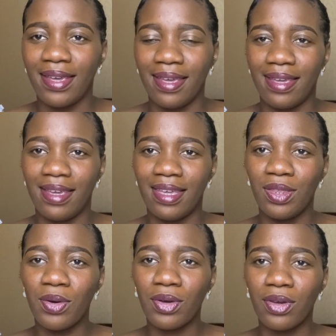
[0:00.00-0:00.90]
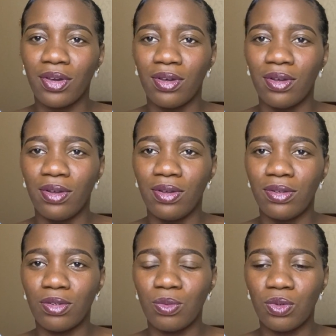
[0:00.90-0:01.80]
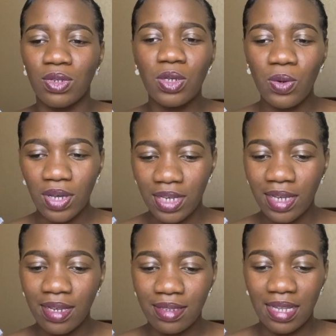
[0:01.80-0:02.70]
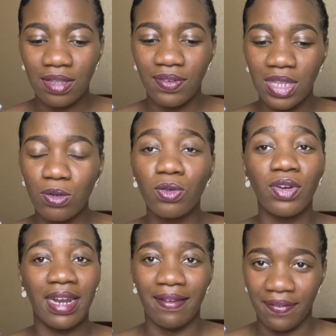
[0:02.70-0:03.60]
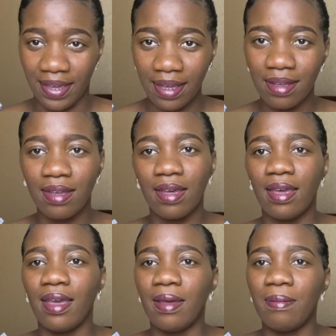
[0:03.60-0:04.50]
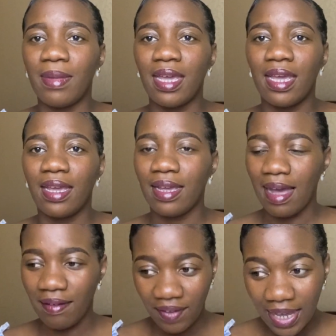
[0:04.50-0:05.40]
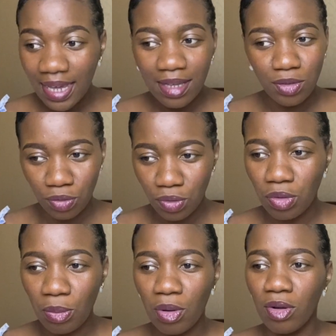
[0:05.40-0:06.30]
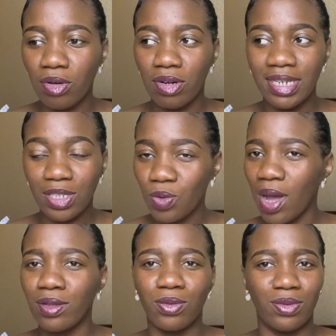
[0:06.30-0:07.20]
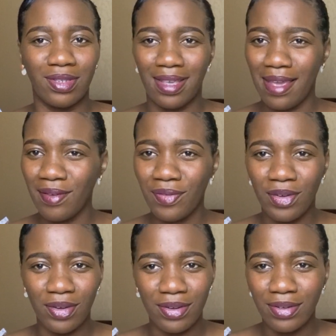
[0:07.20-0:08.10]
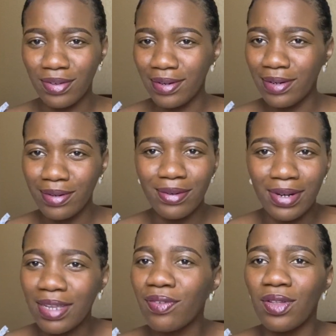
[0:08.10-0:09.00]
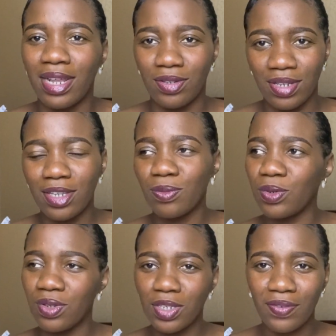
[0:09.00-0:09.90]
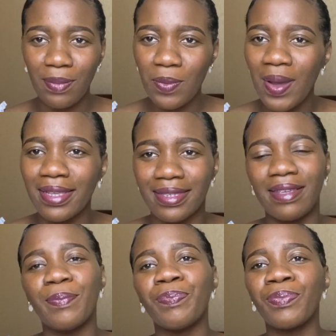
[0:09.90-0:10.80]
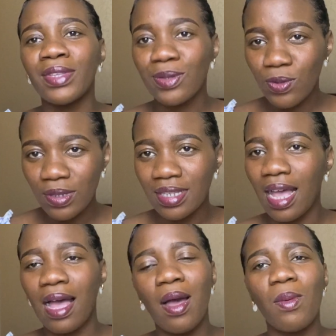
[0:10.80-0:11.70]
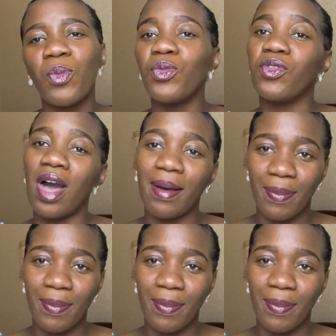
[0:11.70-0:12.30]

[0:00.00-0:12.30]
Et donc, euh, je me suis dit, ok, cette vidéo, je voulais la faire. Mais avec justement l'histoire de Joseph, euh, le livre de la jeunesse, je me suis dit, je vais me baser sur ça, pouvoir